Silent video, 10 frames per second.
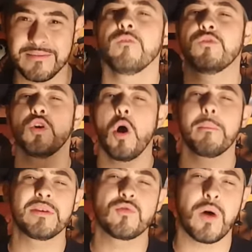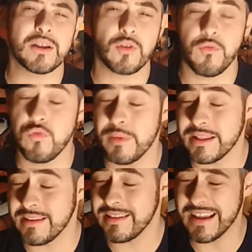Vi ho abituato a
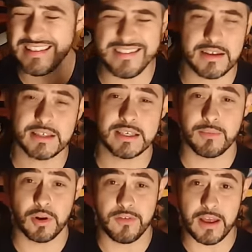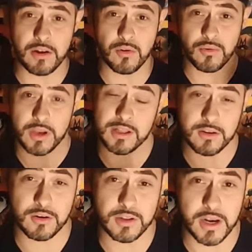fumetti di altissimo livello qui al
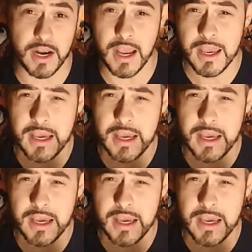Trono del Re,